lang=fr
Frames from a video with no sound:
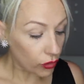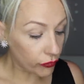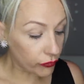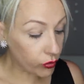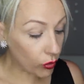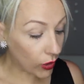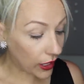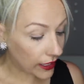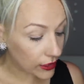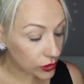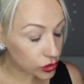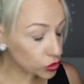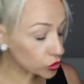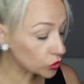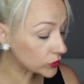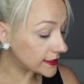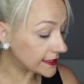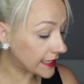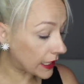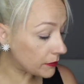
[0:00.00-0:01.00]
voir
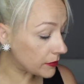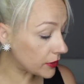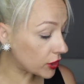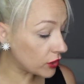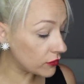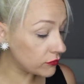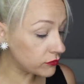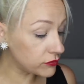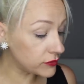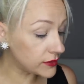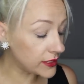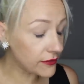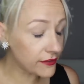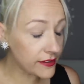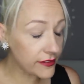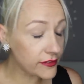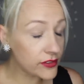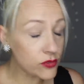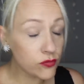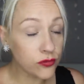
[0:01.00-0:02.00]
sur Snap et que vous
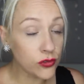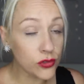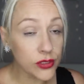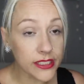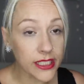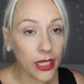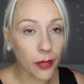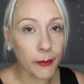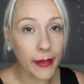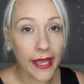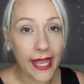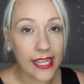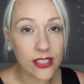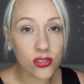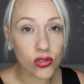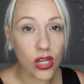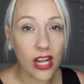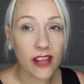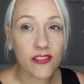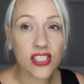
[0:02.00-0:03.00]
devez vous dire mais
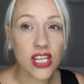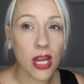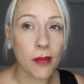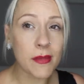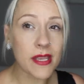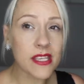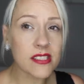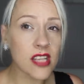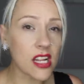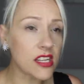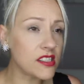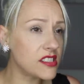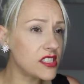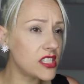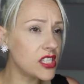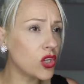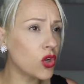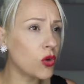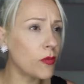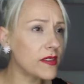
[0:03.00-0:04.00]
elle se lave jamais
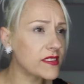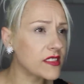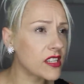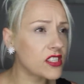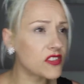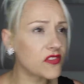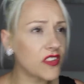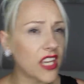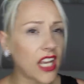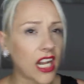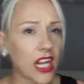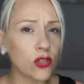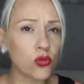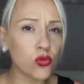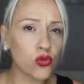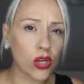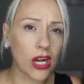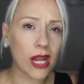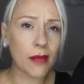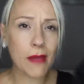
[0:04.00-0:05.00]
celle-ci, comment ça se fait qu'elle a
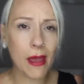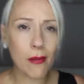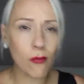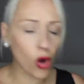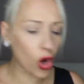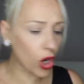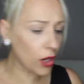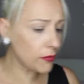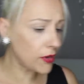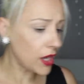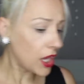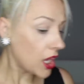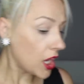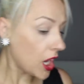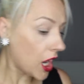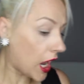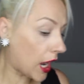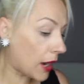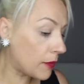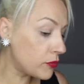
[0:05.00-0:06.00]
toujours la même robe
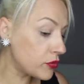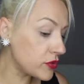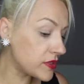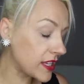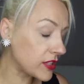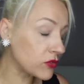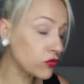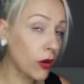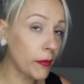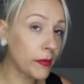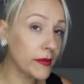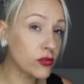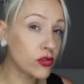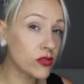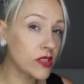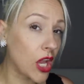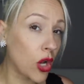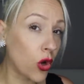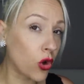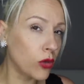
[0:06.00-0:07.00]
En plus ça se voit parce
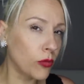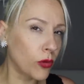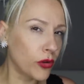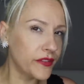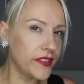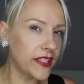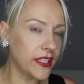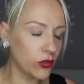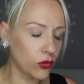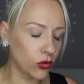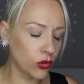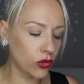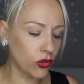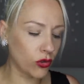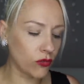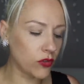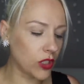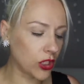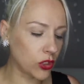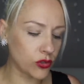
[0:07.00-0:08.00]
que c'est un col monté donc
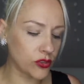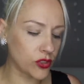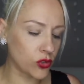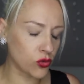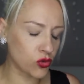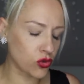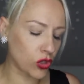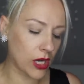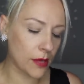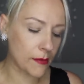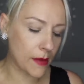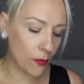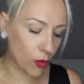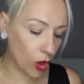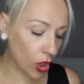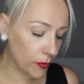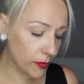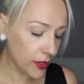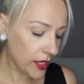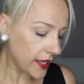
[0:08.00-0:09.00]
on voit que c'est toujours la même
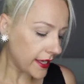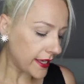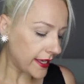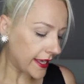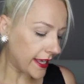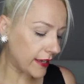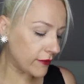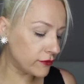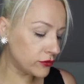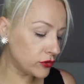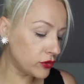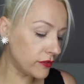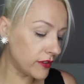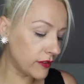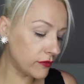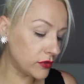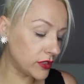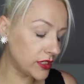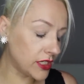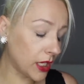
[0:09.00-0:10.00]
robe et vous
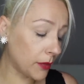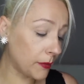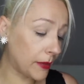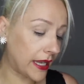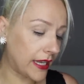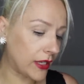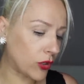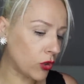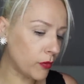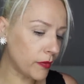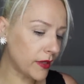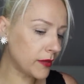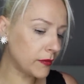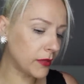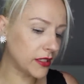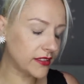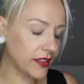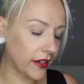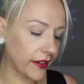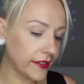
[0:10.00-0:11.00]
devez vous dire mais elle est
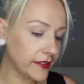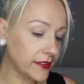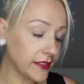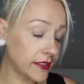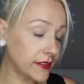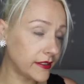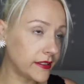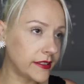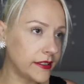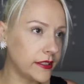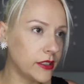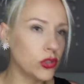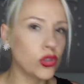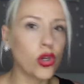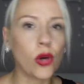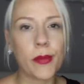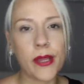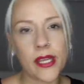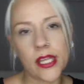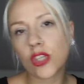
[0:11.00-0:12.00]
complètement tarée celle-ci,
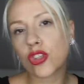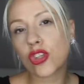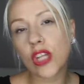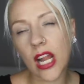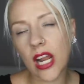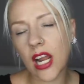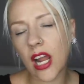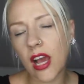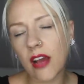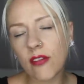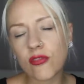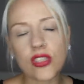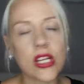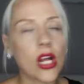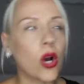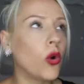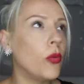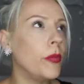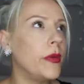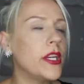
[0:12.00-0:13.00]
non mais je la lave, je
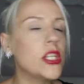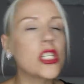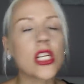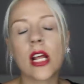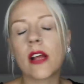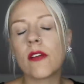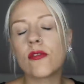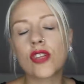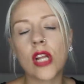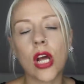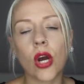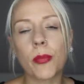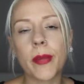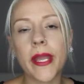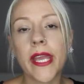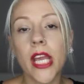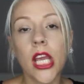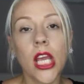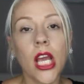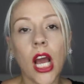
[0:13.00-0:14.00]
la remets, je la lave, je la
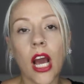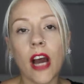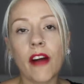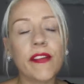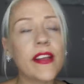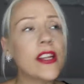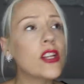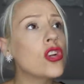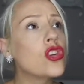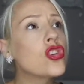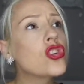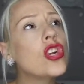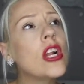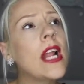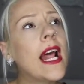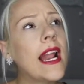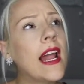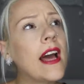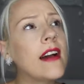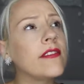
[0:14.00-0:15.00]
remets. En fait je la
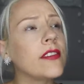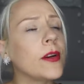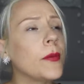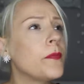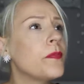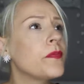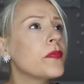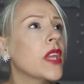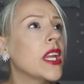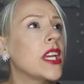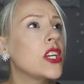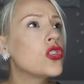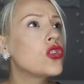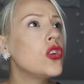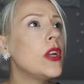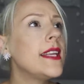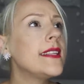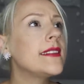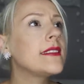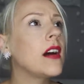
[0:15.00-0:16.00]
lave,
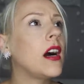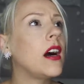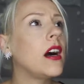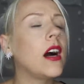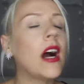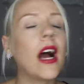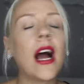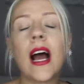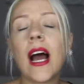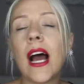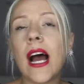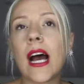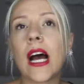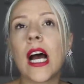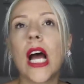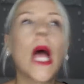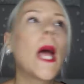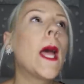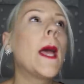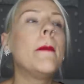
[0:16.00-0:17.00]
je l'étends
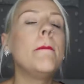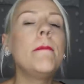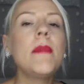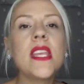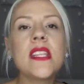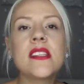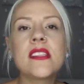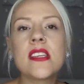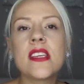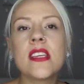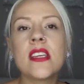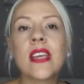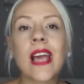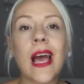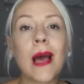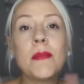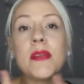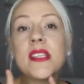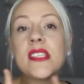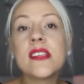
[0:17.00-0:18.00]
à midi,
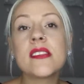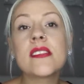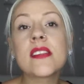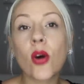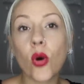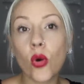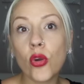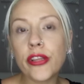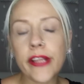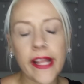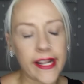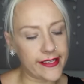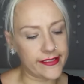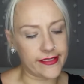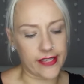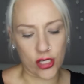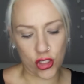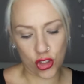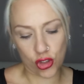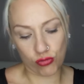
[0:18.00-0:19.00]
à midi 01 elle est
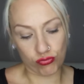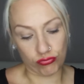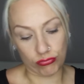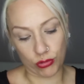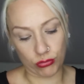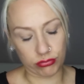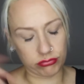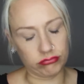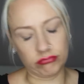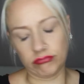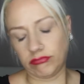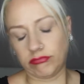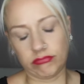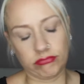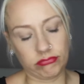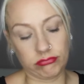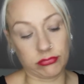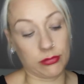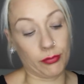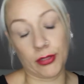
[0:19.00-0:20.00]
sèche.
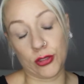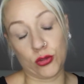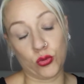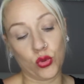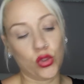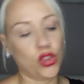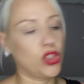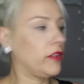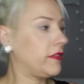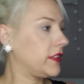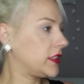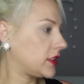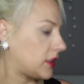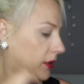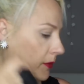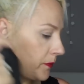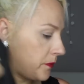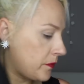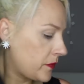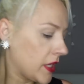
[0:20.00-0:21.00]
pas de souci avec ça.
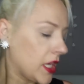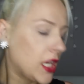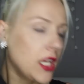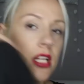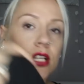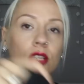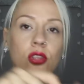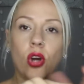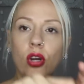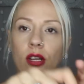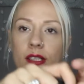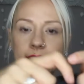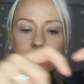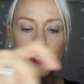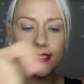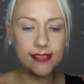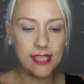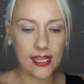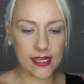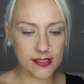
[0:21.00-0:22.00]
Donc
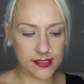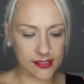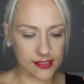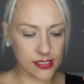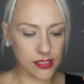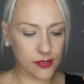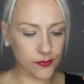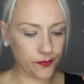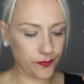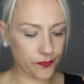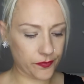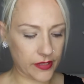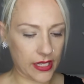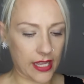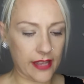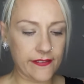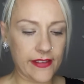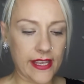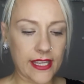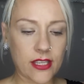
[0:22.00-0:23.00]
c'est celle-ci,
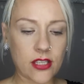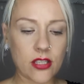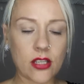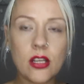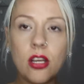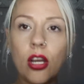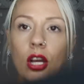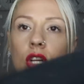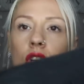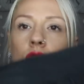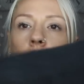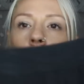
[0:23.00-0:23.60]
avec un